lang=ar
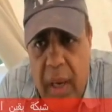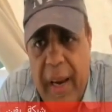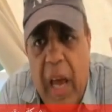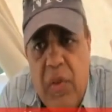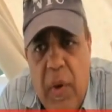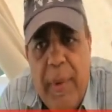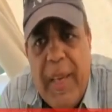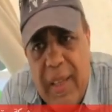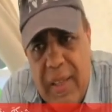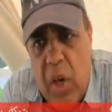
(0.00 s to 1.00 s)
انا عايش في
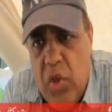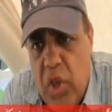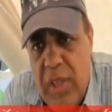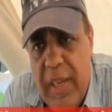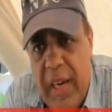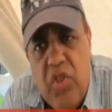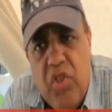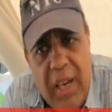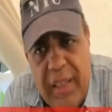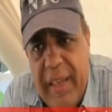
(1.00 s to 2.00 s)
امريكا 29 سنه
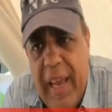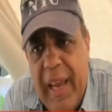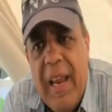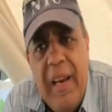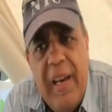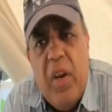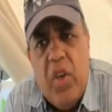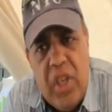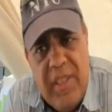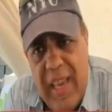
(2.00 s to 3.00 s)
اشتغلت هناك ليا
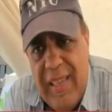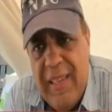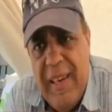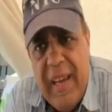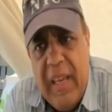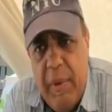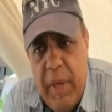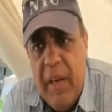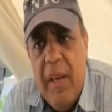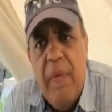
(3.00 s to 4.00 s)
نشاط سياسي هناك
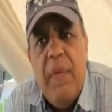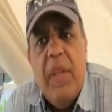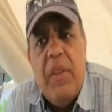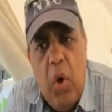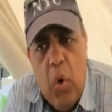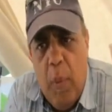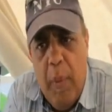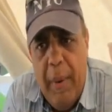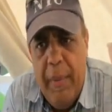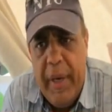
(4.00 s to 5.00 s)
كبير ضد
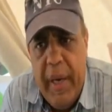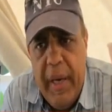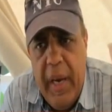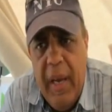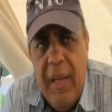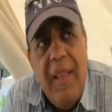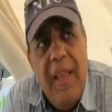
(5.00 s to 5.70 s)
الحكومه الامريكيه